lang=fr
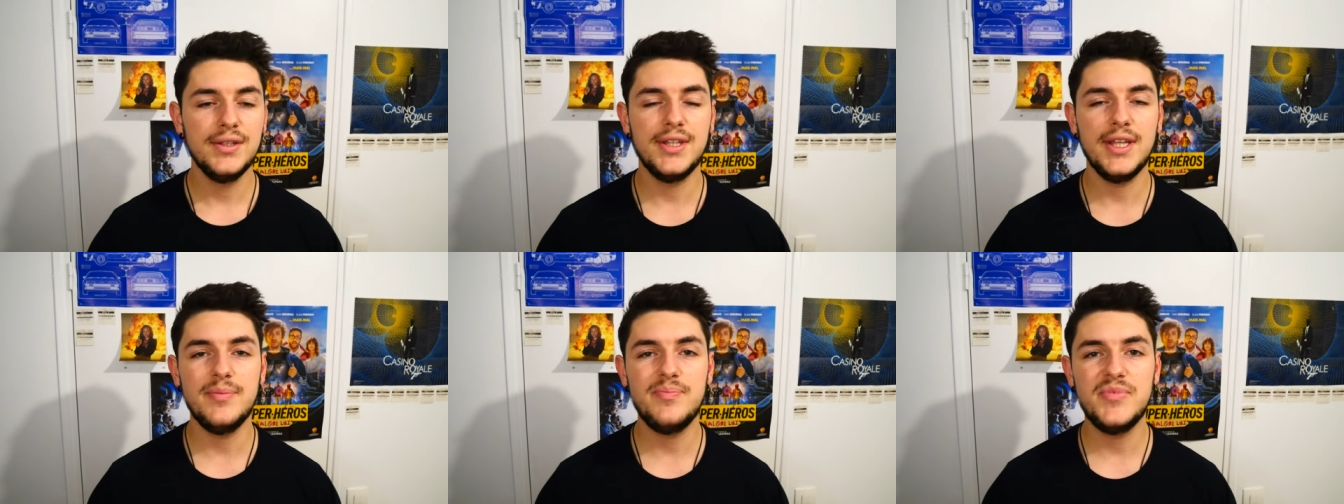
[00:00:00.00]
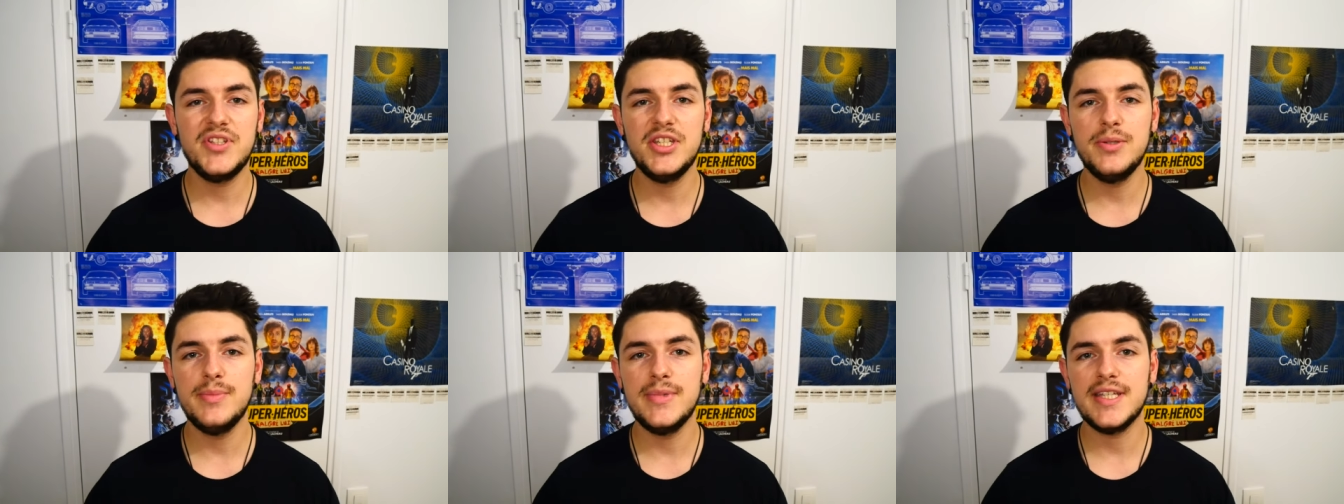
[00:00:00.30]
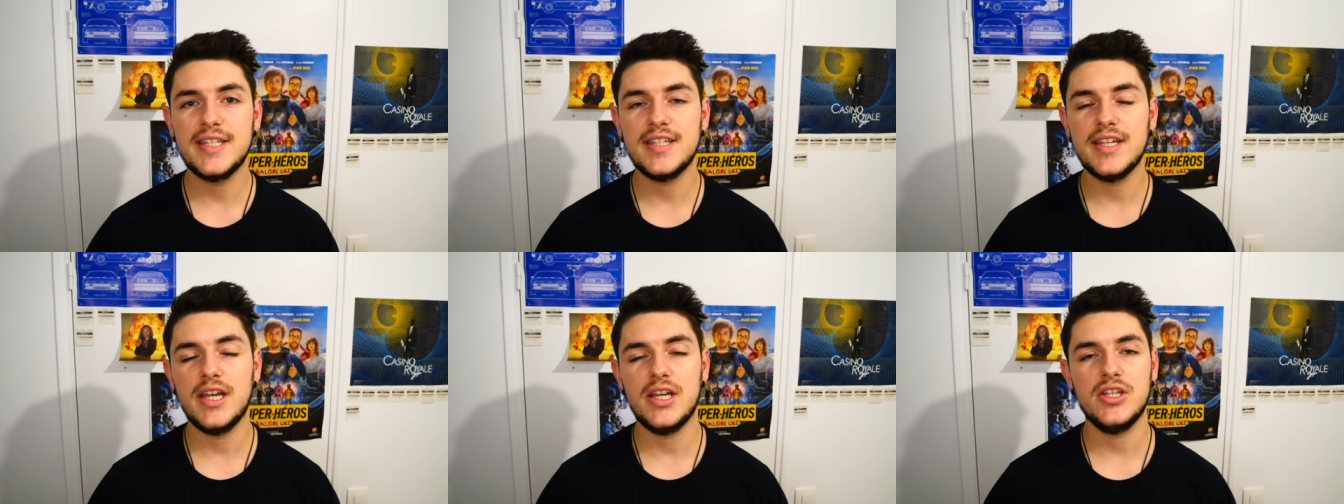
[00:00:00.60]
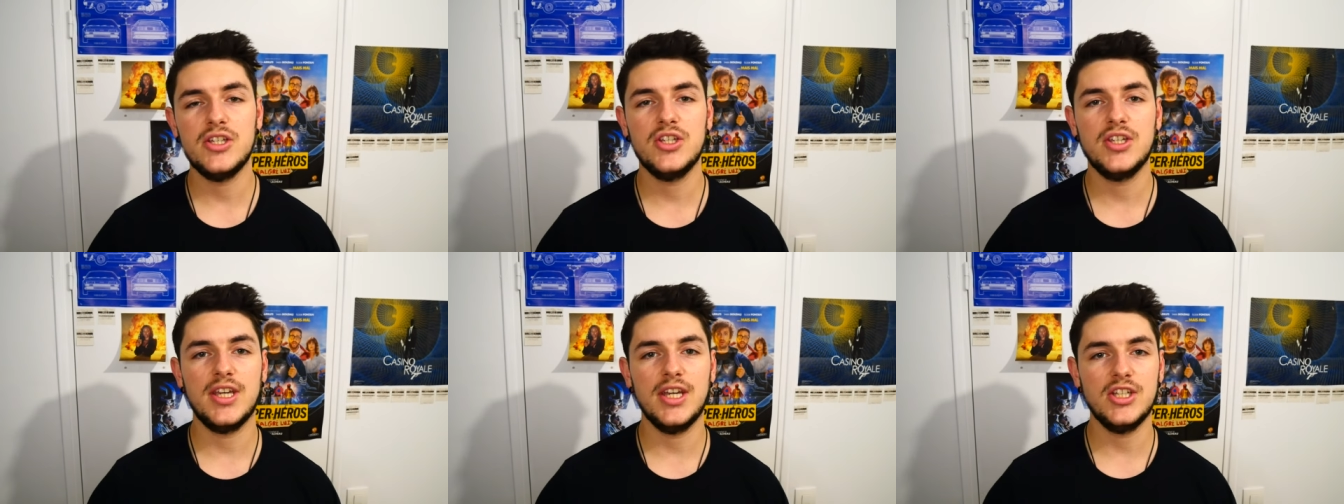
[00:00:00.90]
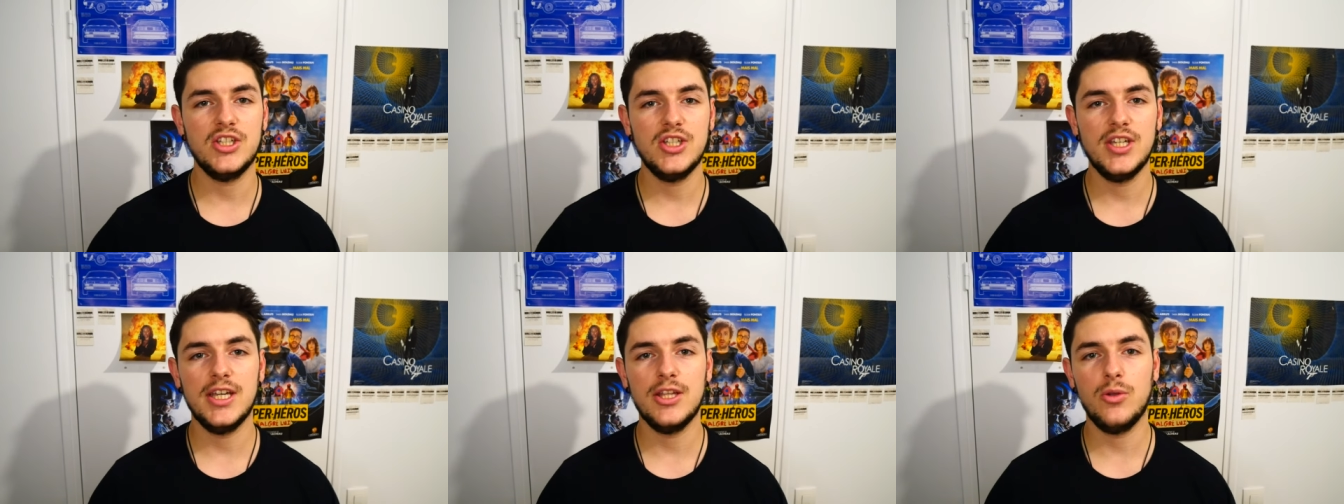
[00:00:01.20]
des petits messages
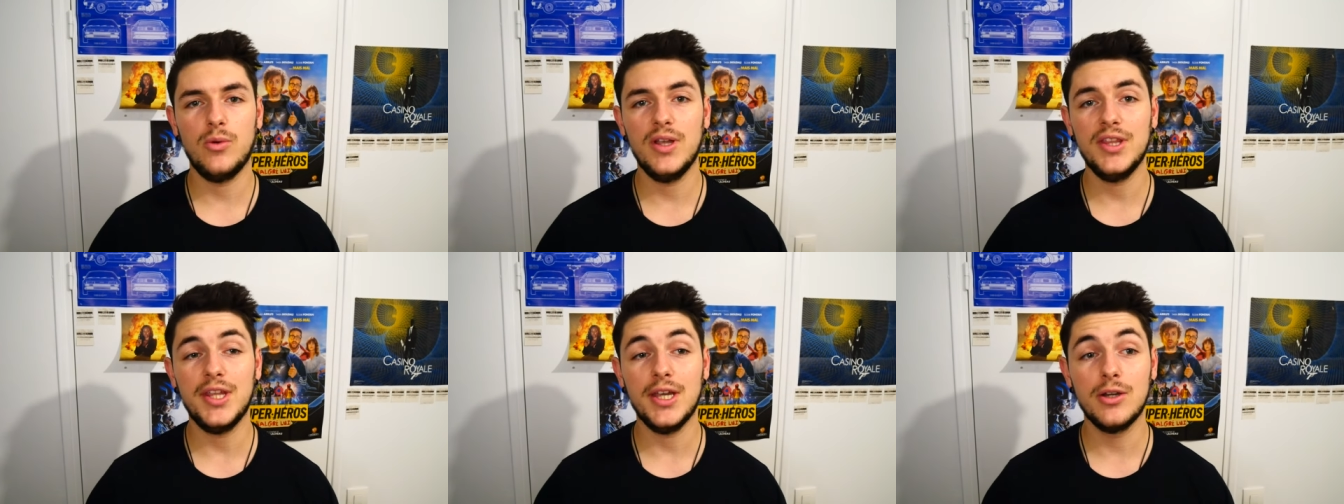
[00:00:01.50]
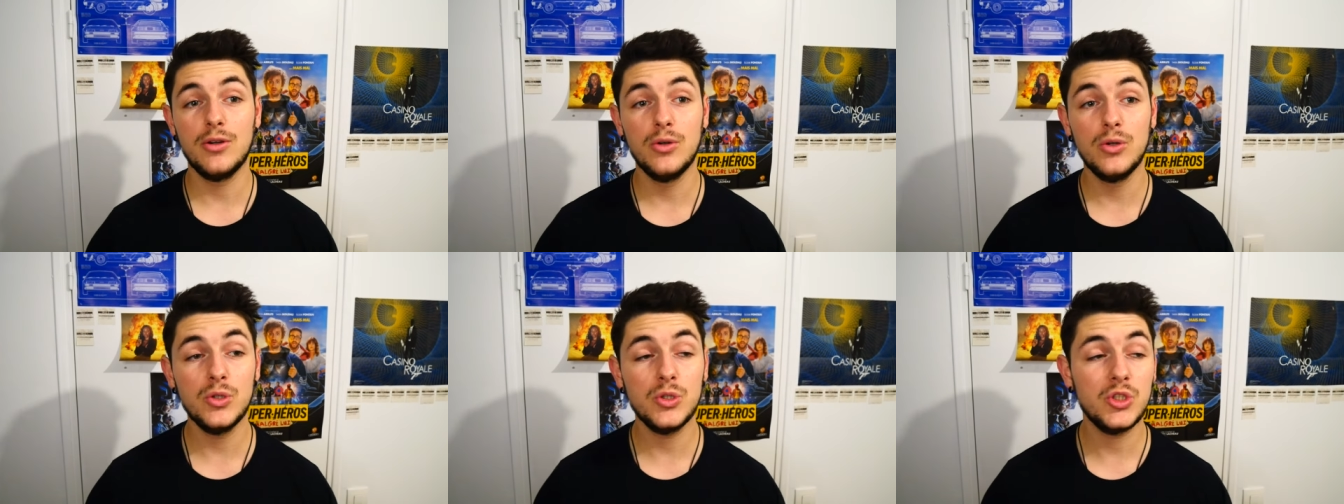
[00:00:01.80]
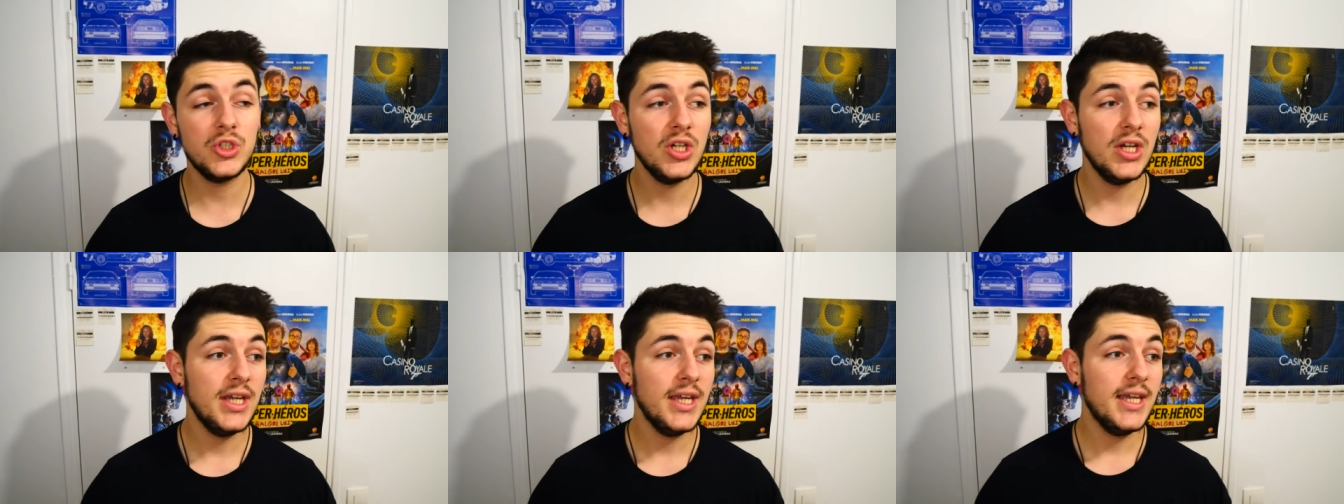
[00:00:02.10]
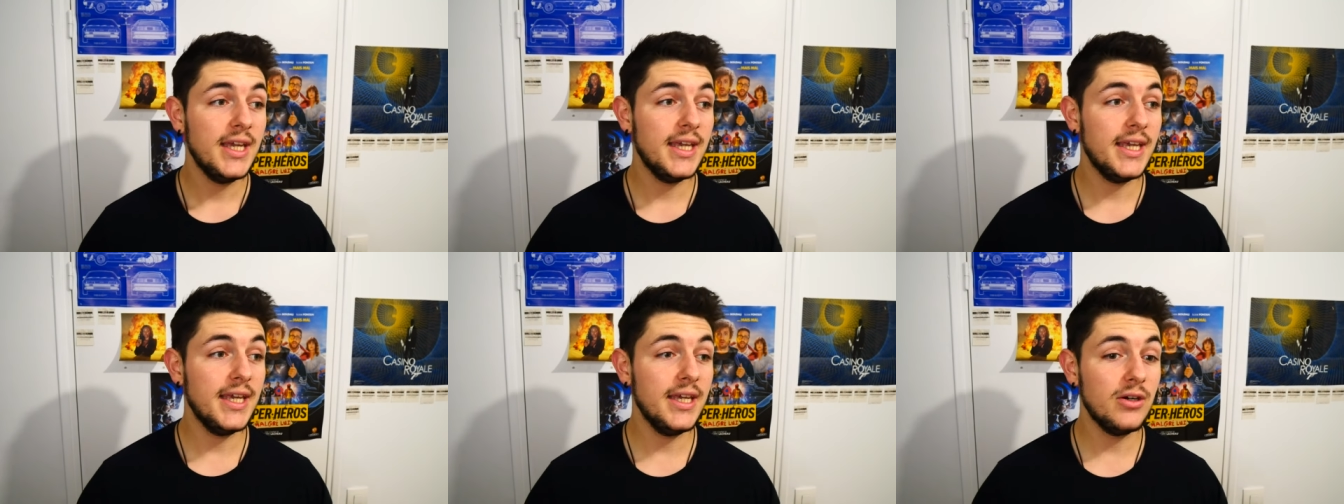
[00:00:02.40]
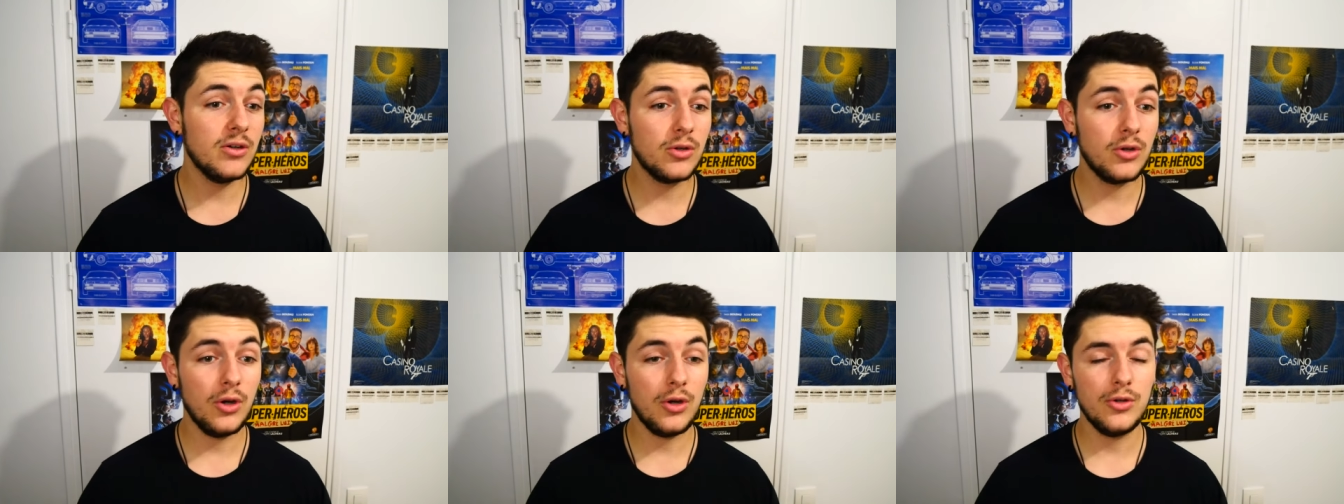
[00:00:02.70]
cachés à droite à gauche,
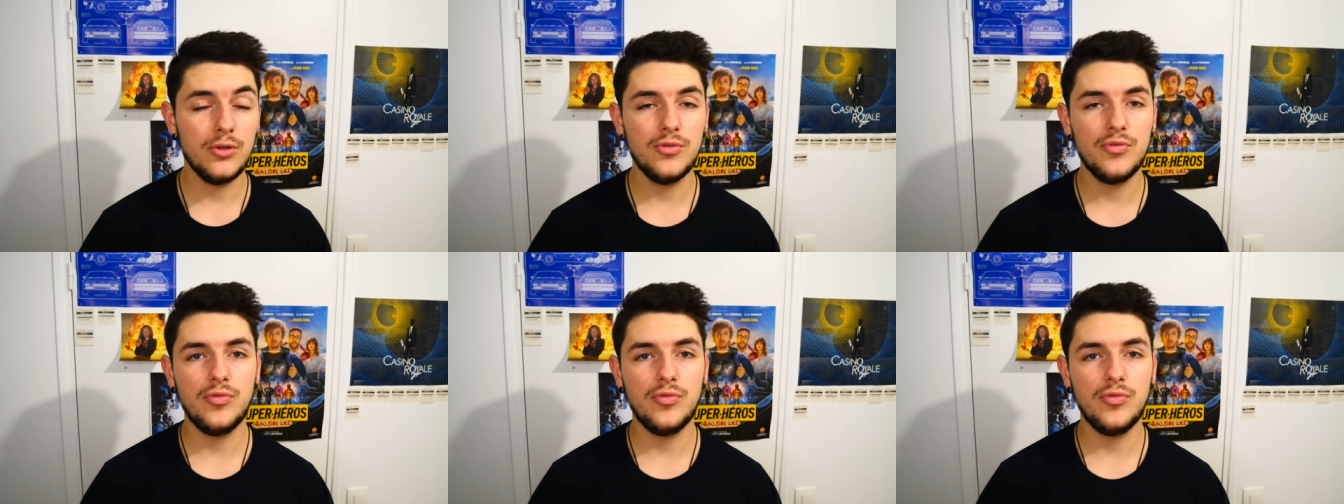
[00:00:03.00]
et encore une